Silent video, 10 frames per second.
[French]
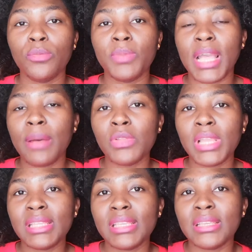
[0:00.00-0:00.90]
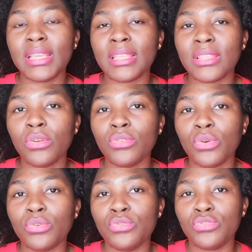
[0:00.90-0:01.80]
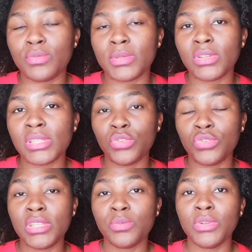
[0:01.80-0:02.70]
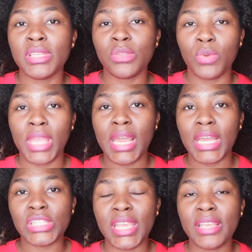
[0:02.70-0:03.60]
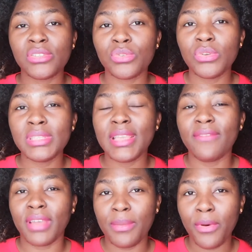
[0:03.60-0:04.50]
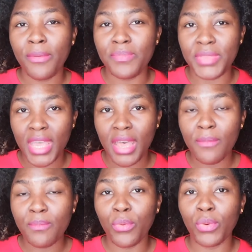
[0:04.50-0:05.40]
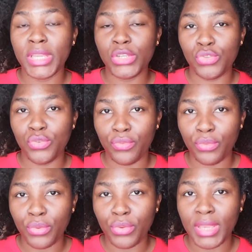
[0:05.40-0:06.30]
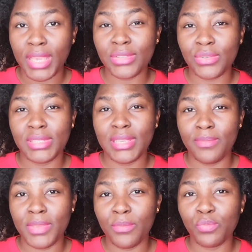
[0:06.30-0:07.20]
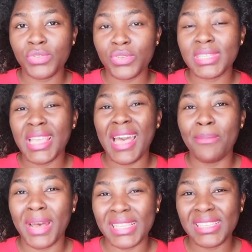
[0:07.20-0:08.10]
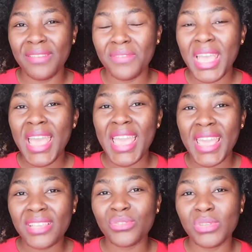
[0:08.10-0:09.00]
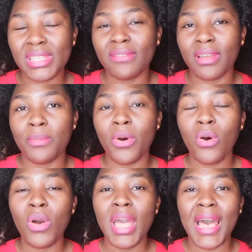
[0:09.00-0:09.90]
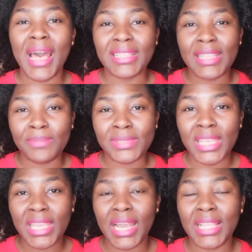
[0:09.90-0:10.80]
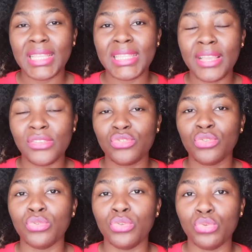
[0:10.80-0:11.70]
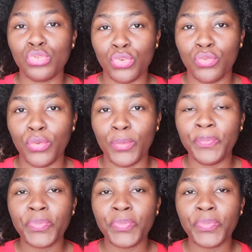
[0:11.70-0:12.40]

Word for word: bicarbonate étant donc une substance qui utilise pour le nettoyage, est-ce que c'est vraiment bien pour les cheveux Est-ce que c'est bien puisque c'est abrasif Est-ce que c'est vraiment adapté à la texture de nos cheveux